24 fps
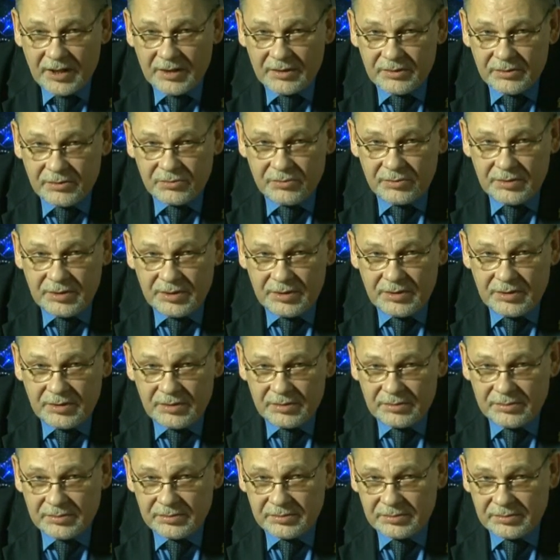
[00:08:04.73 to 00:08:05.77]
Ну и
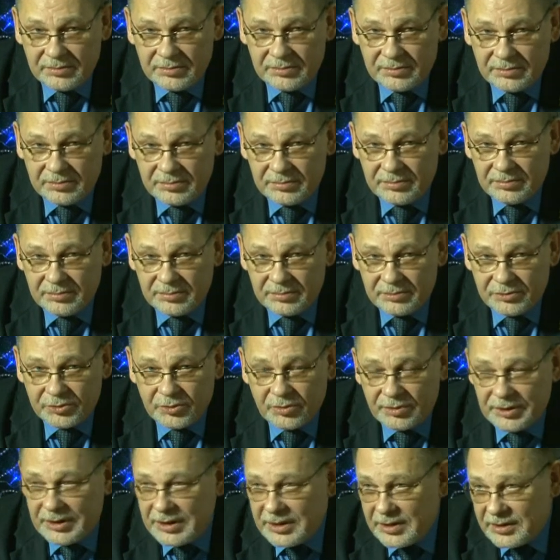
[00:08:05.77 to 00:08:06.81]
э, что
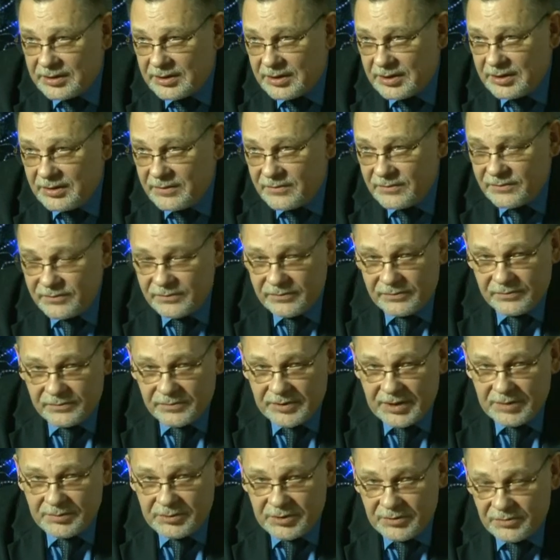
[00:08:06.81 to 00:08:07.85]
греха таить, в
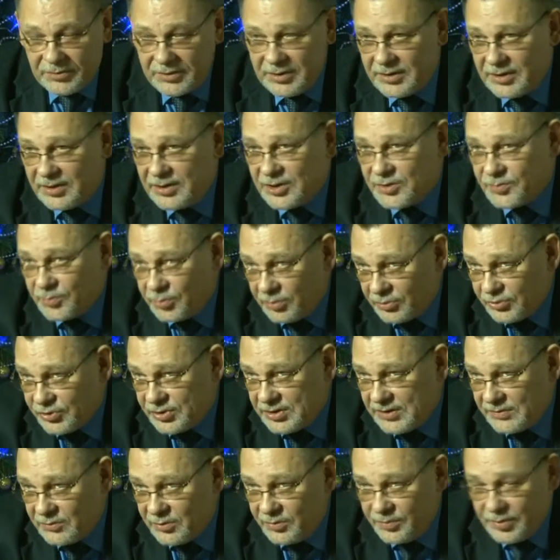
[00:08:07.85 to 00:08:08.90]
рамках вот этой даже
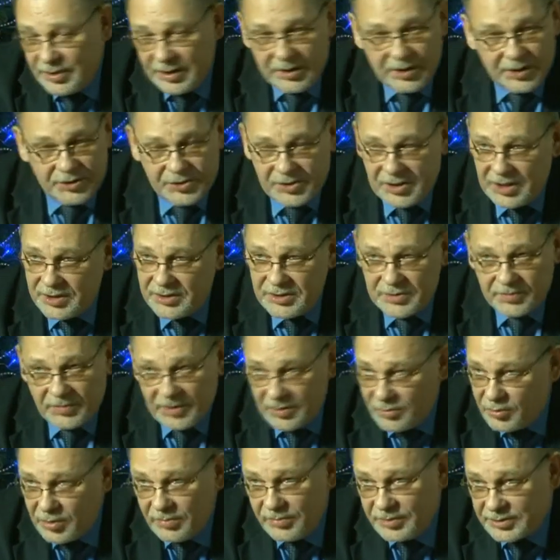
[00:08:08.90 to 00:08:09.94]
полчасовой передачи я не
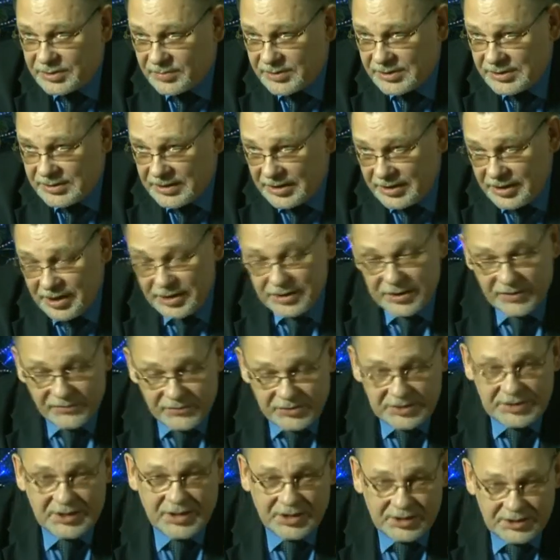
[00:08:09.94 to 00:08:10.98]
смогу об этом рассказать, хотя
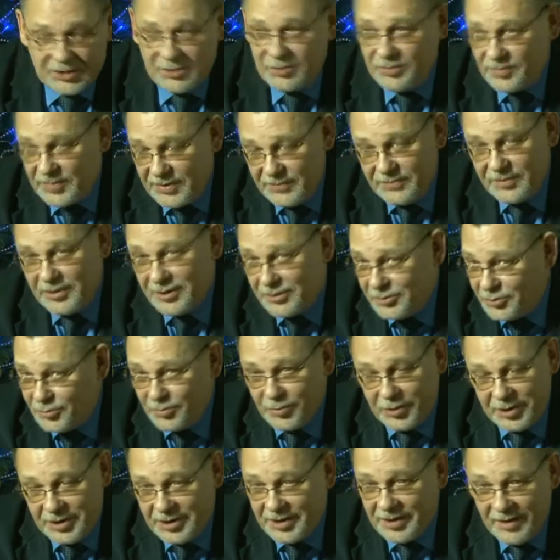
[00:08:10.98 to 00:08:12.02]
все они, поверьте, у
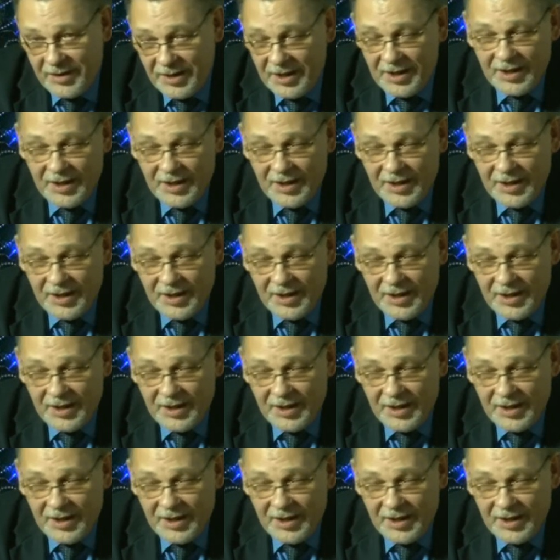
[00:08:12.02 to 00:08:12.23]
меня